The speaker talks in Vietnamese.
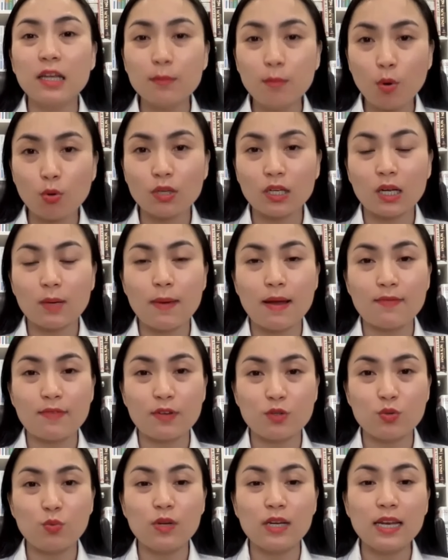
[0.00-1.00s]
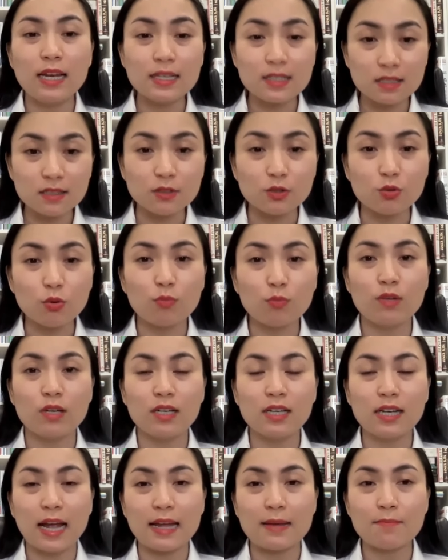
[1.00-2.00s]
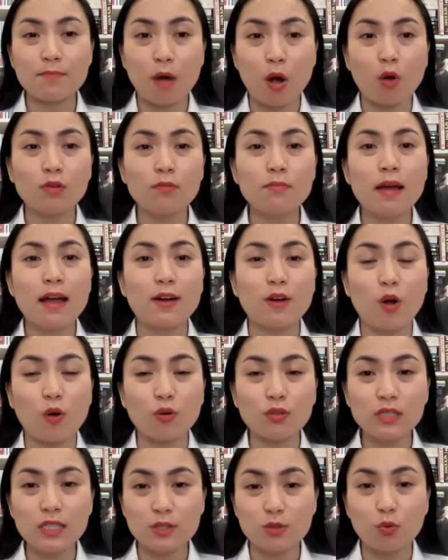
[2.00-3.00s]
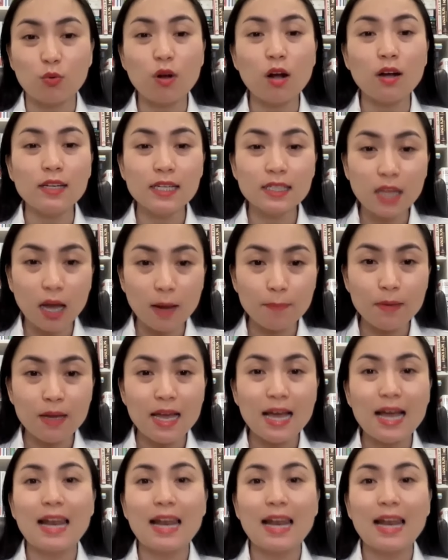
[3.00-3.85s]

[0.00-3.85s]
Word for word: tinh bột thì các bạn phải chú ý là sử dụng những cái món mà có chỉ số GI thấp